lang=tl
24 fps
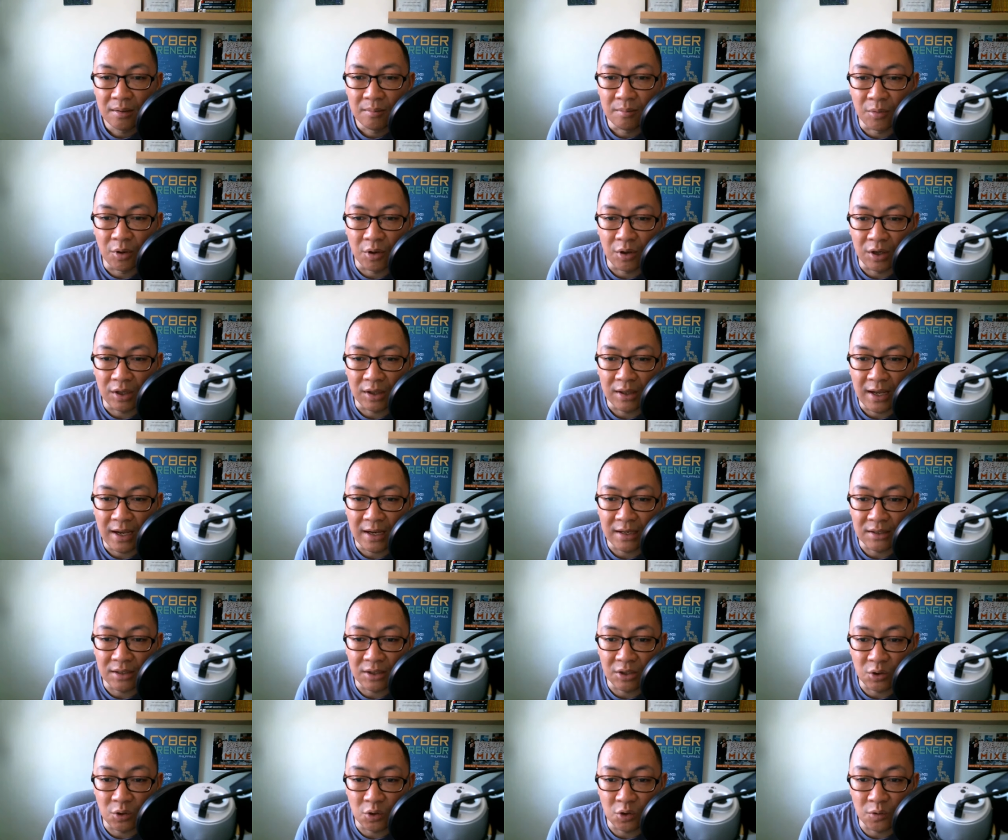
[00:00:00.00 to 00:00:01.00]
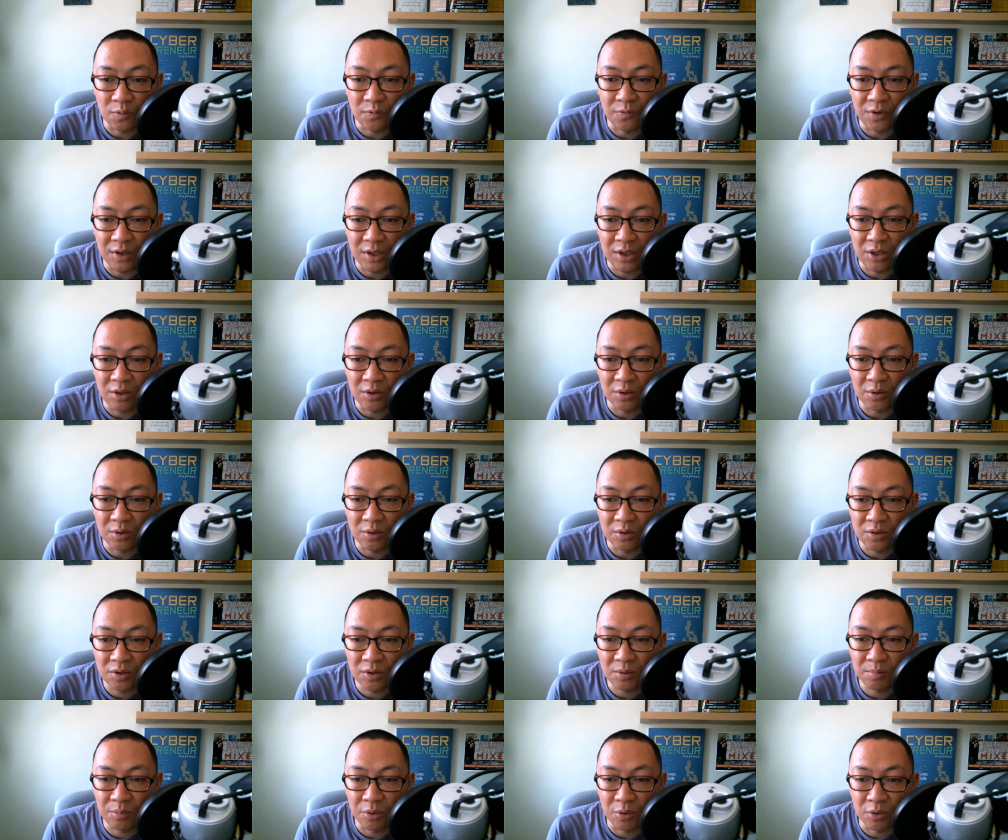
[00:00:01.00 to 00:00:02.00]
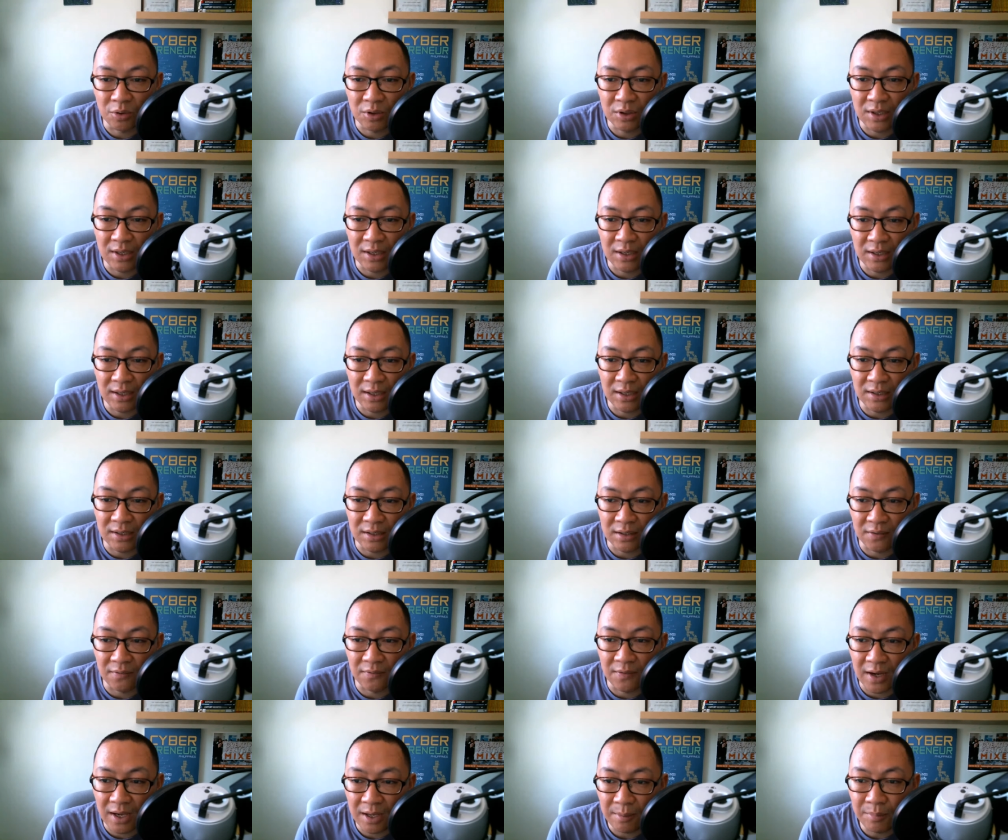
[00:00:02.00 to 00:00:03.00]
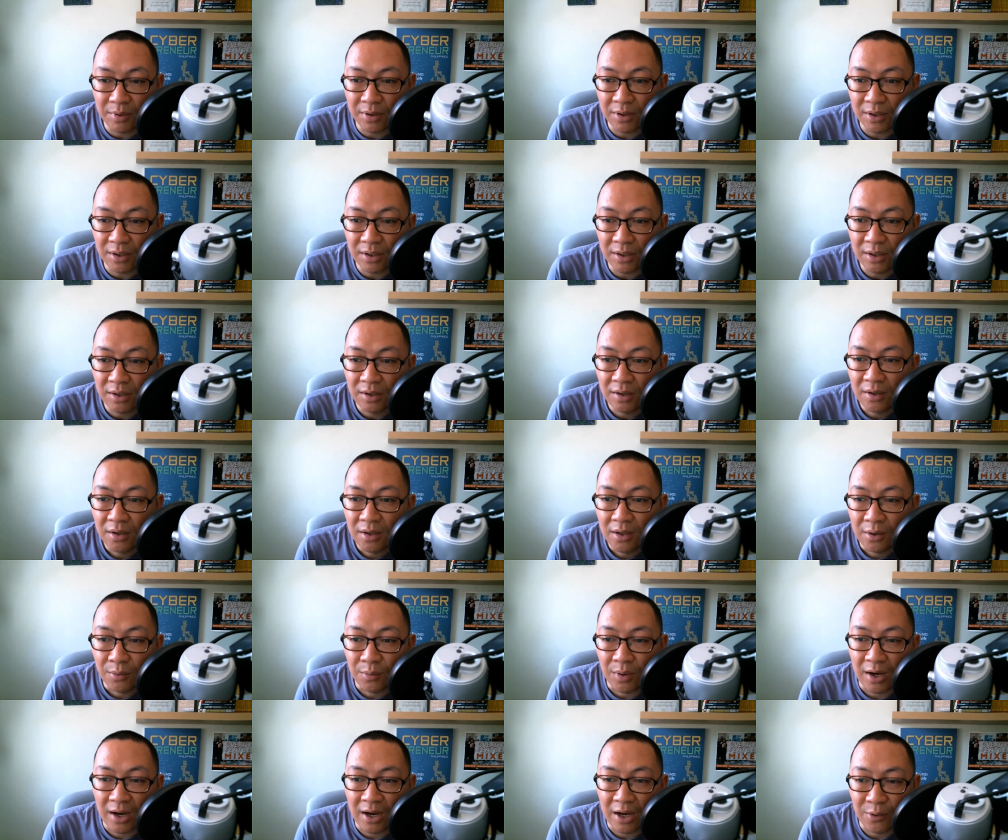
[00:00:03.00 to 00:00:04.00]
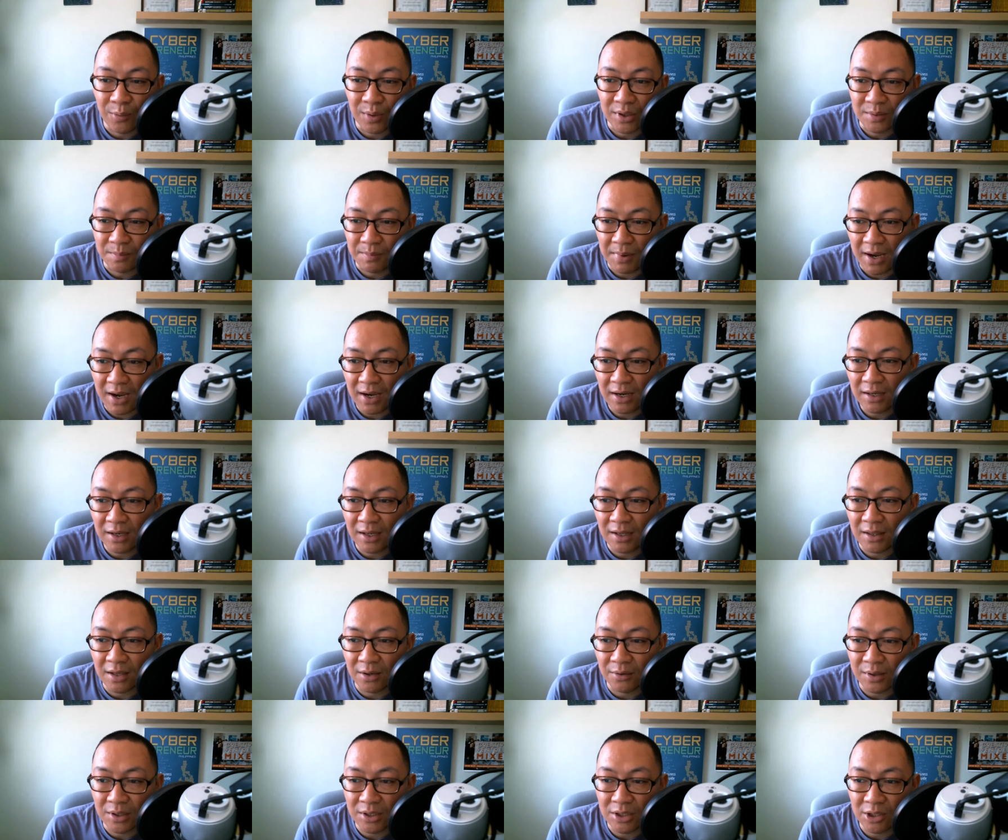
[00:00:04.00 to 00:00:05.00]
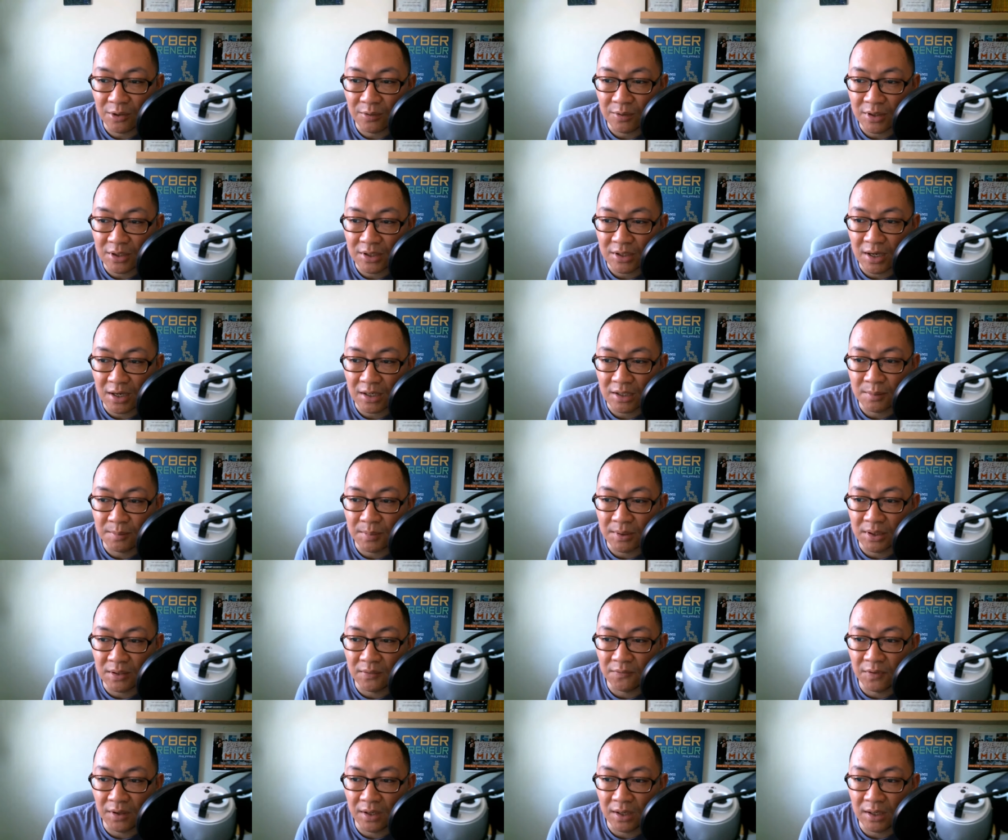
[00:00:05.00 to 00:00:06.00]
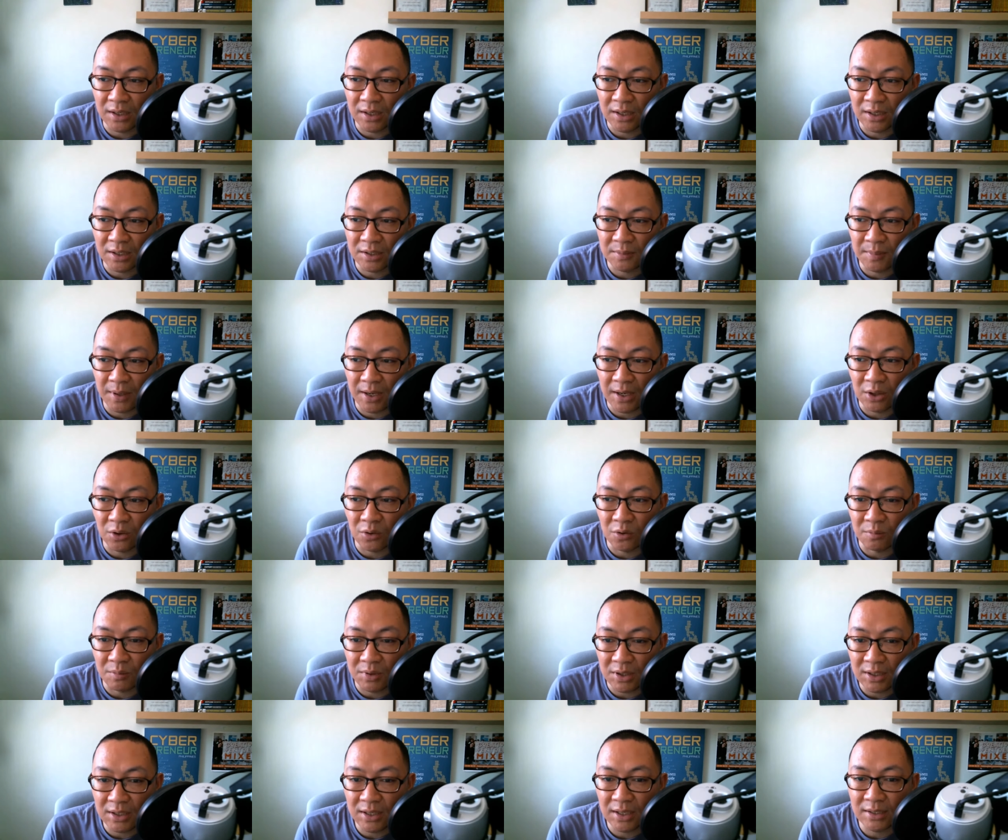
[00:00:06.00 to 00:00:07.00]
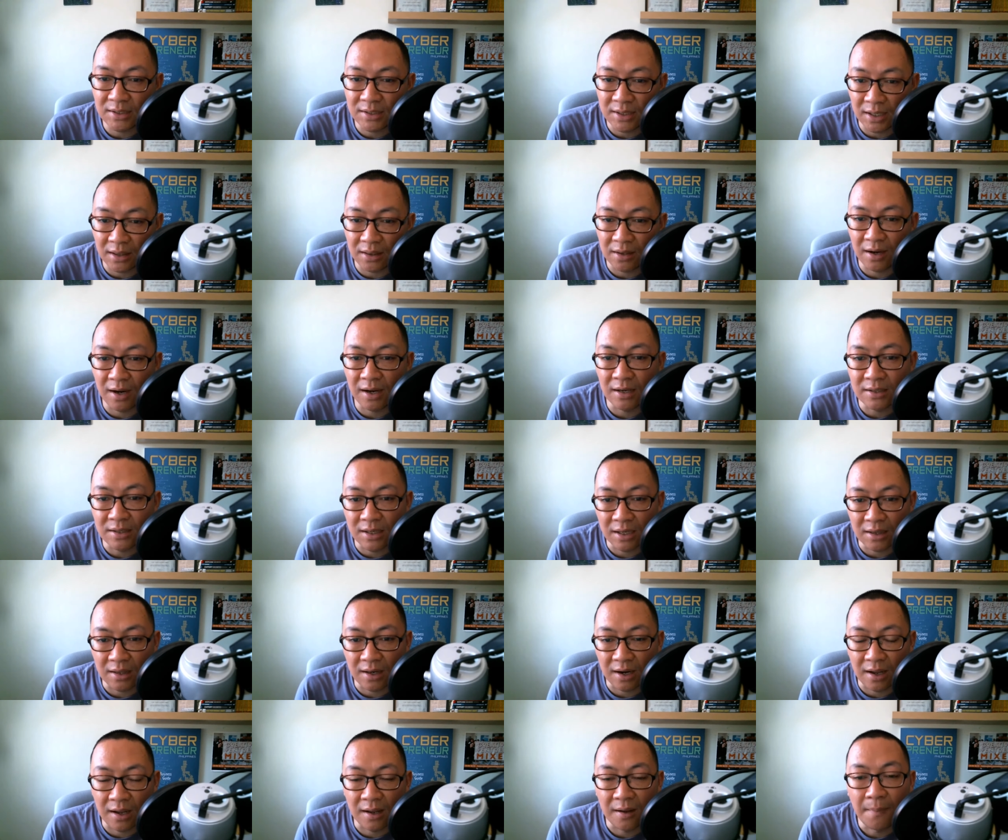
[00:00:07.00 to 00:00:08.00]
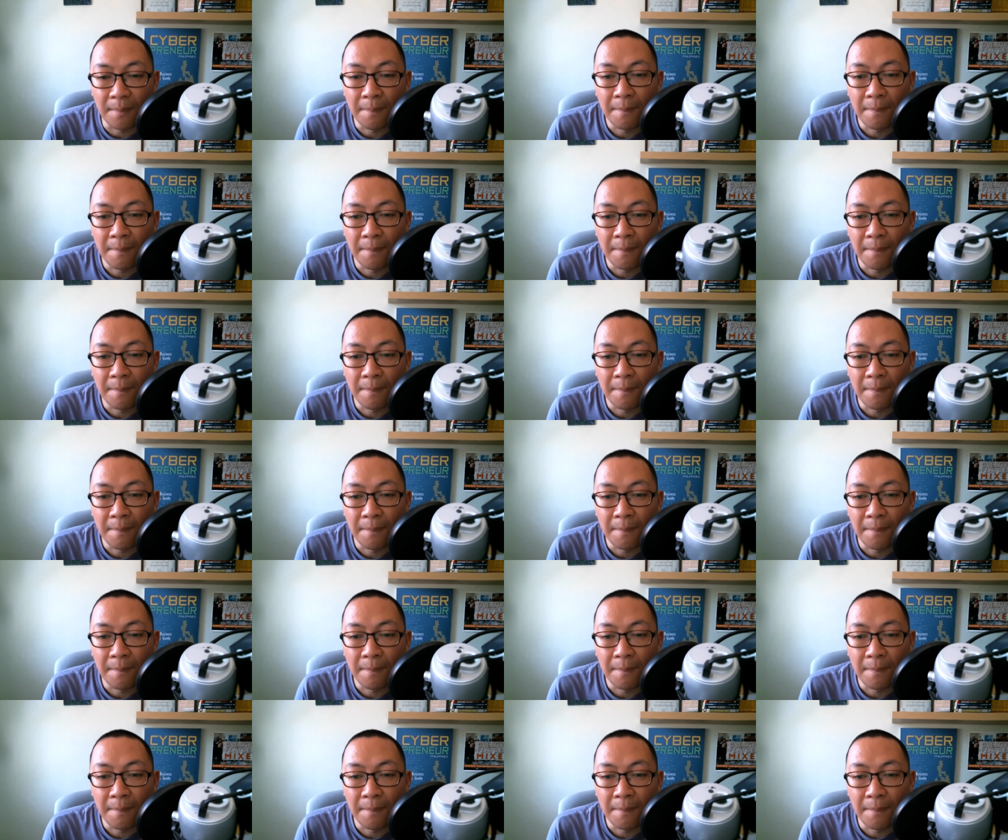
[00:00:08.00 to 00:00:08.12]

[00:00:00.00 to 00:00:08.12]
monetizing YouTube videos, posting gigs sa Viber, where I was banned and the reason was not specifically explained to me, etc., etc.